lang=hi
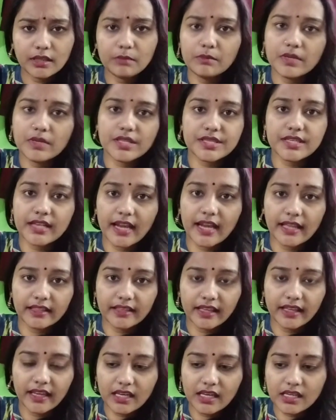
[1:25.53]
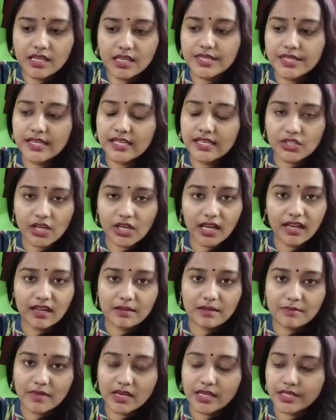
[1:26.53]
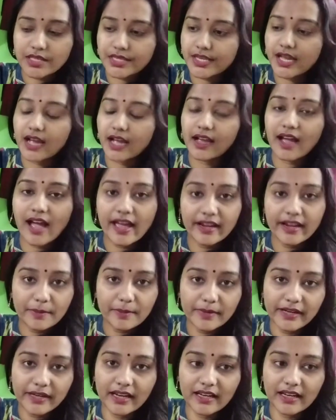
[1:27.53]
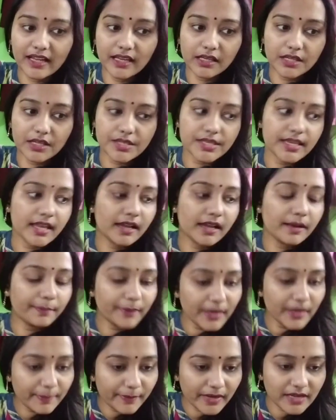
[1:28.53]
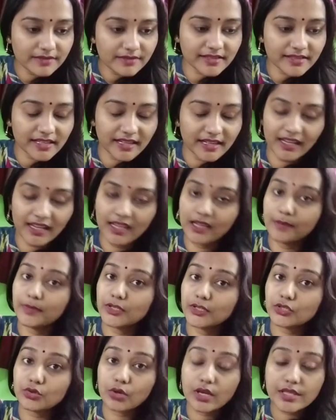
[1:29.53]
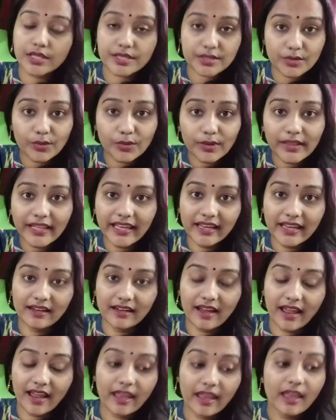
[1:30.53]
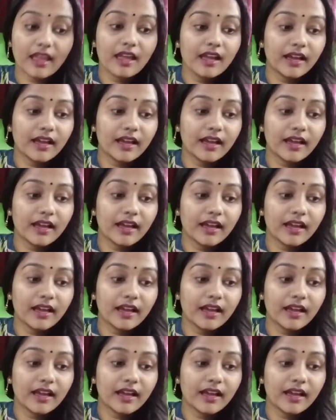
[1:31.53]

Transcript: दिन बिजी रहते हैं किसी के चक्कर में किसी का खाना बनाना है किसी के कपड़े प्रेस करने बच्चों का स्कूल देखना है